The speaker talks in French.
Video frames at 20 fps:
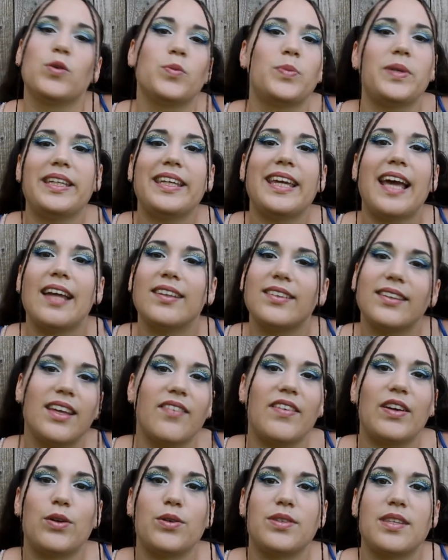compliquée à atteindre
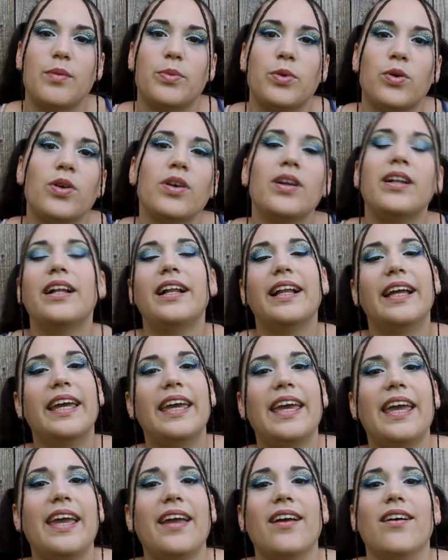avec le sabot
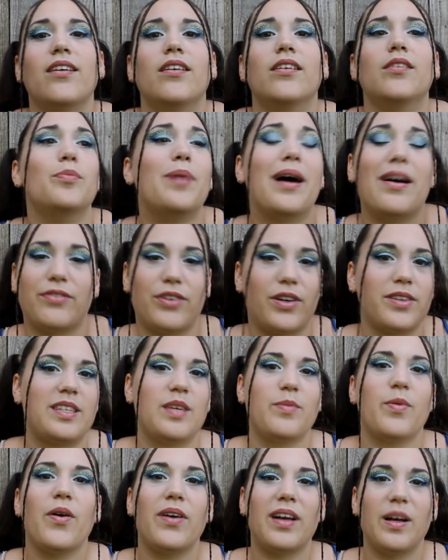et bah
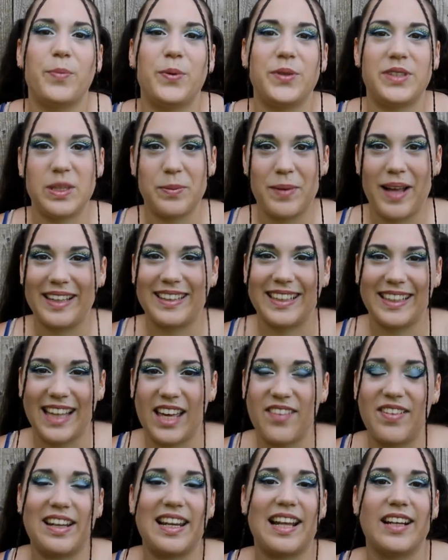forcément impossible à atteindre
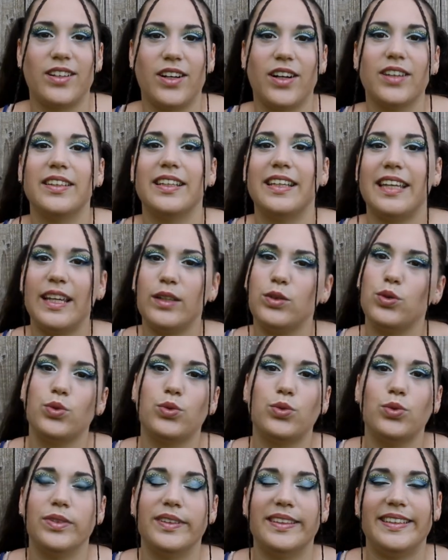avec la corne et du
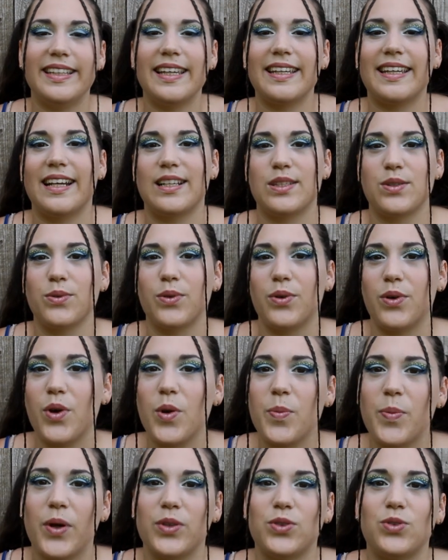coup dès qu'elles ont
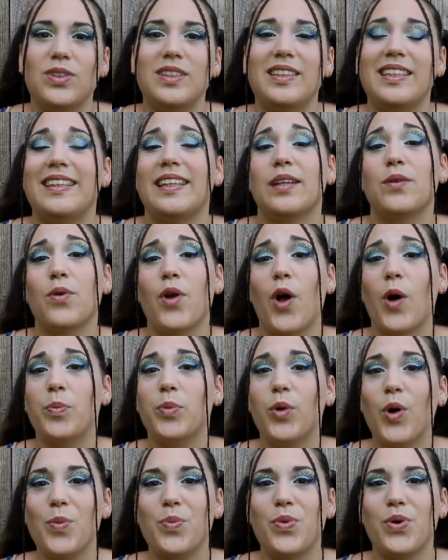l'opportunité, dès qu'on leur
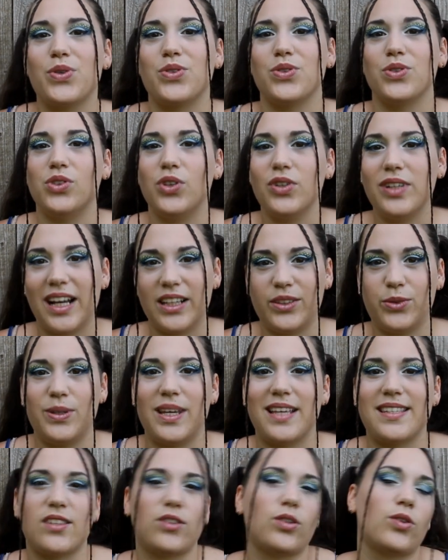propose de
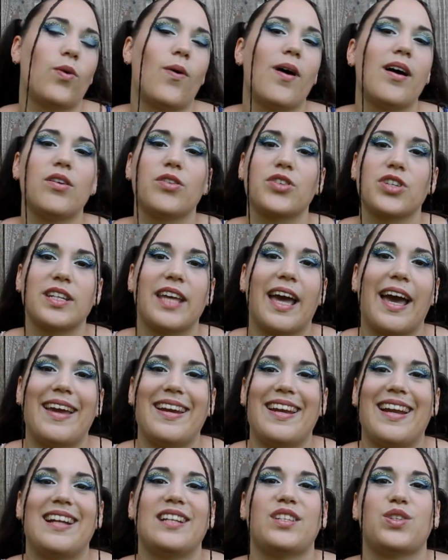gratouiller à cet endroit, en
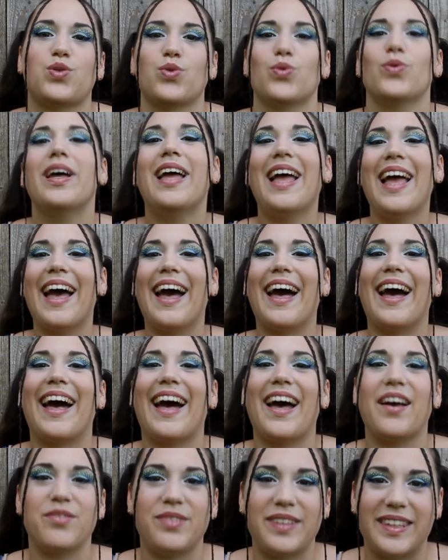général elles sont
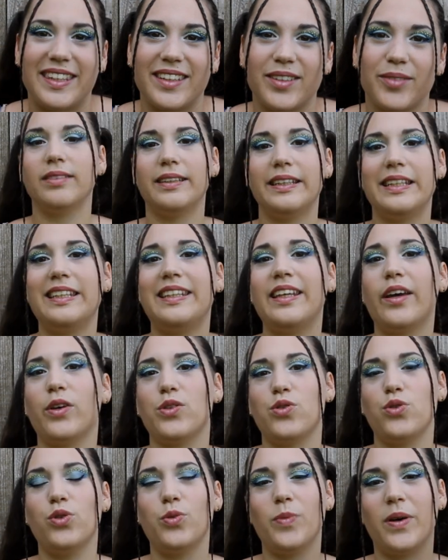ravies. Idée
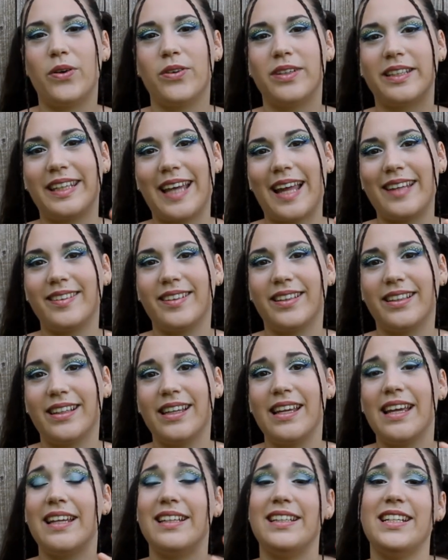reçue numéro 4,
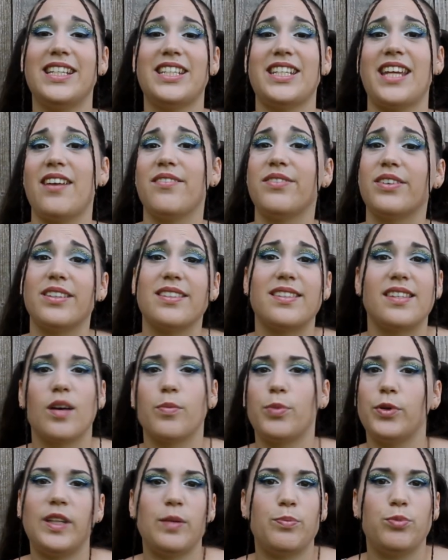les chèvres, c'est
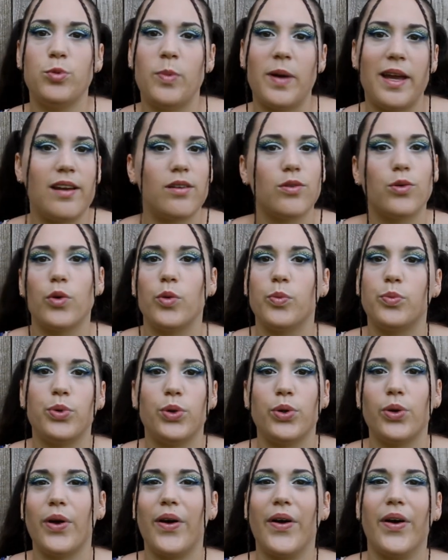un peu des poubelles, on
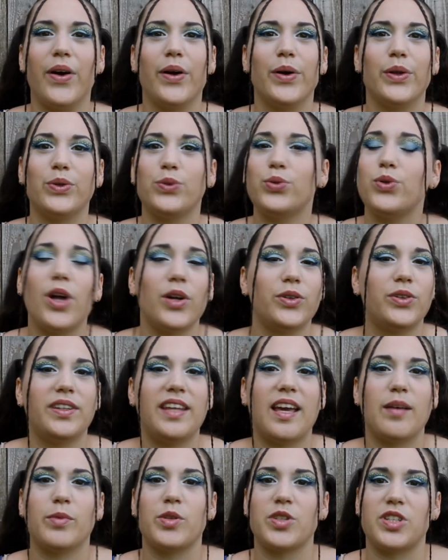peut euh, tout leur
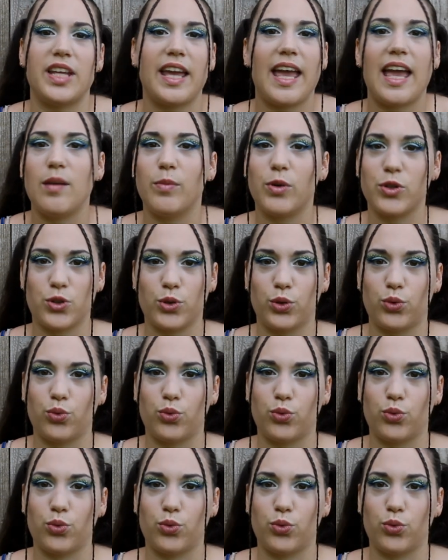donner à manger, elles mangent de